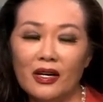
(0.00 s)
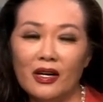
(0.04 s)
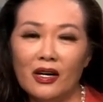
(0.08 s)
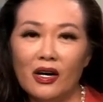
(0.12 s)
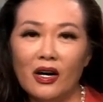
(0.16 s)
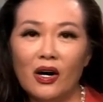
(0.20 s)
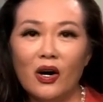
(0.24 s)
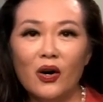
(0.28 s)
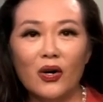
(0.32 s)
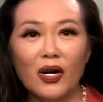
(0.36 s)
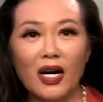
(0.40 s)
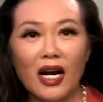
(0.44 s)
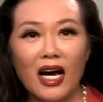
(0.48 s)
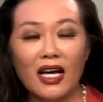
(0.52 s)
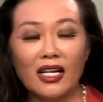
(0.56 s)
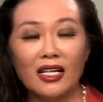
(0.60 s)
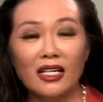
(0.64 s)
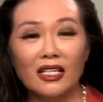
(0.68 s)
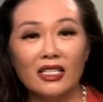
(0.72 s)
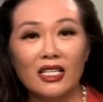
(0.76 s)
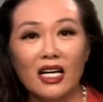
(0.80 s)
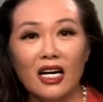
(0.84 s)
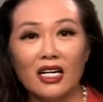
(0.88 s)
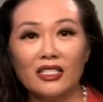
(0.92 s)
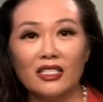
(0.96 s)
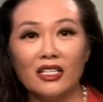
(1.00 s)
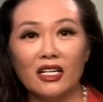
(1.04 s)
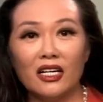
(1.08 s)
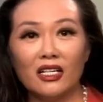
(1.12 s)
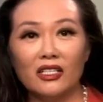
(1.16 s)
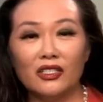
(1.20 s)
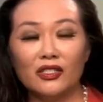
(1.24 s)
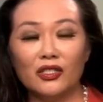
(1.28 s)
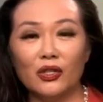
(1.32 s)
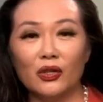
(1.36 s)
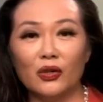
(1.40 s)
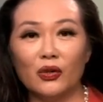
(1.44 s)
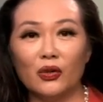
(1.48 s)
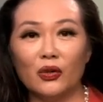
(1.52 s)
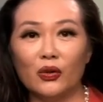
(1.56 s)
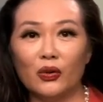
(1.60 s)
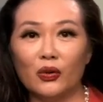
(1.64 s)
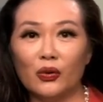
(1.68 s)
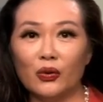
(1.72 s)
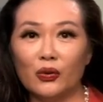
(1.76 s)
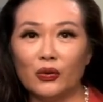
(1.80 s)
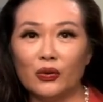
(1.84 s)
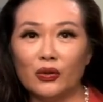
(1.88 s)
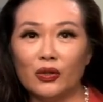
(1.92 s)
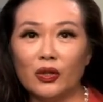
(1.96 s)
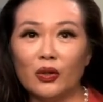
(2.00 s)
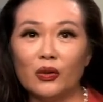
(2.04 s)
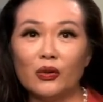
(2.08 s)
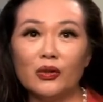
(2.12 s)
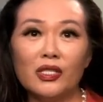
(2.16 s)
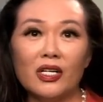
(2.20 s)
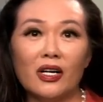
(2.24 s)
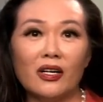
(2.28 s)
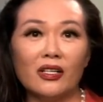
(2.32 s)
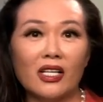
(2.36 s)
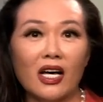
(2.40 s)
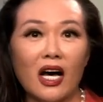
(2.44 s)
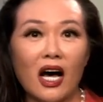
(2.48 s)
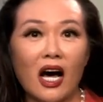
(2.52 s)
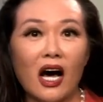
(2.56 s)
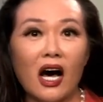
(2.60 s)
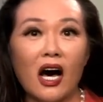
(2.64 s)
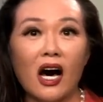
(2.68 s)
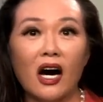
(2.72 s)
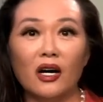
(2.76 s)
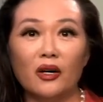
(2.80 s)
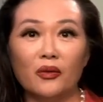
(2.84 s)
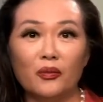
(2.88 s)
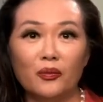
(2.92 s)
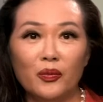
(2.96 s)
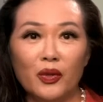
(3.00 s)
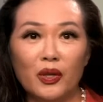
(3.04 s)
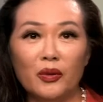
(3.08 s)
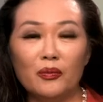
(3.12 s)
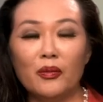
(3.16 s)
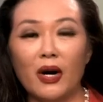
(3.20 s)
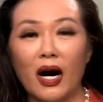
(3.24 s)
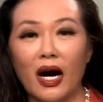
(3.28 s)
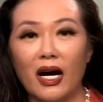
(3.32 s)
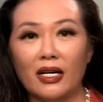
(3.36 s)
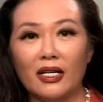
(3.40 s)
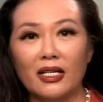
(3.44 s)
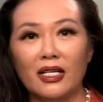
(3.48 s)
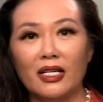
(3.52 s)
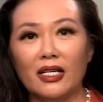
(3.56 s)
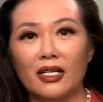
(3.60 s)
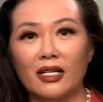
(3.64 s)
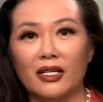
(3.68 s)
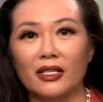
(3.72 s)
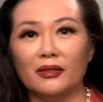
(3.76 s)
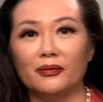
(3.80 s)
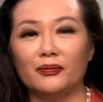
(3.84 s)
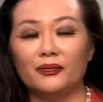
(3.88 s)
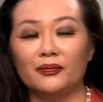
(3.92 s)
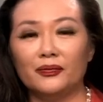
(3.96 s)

后来呢，大家就都叫她横滨玛丽了。